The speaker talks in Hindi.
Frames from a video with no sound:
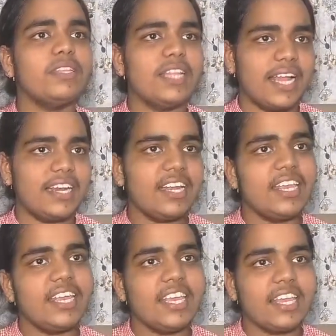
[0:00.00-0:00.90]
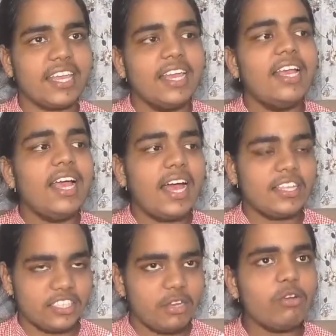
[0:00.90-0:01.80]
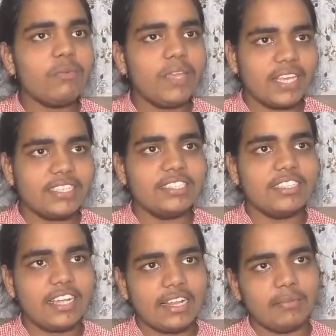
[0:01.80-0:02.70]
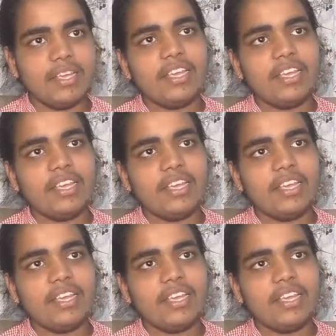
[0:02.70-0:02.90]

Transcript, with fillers: ध्यान रखिए कि अच्छे लोग भी हैं संसार में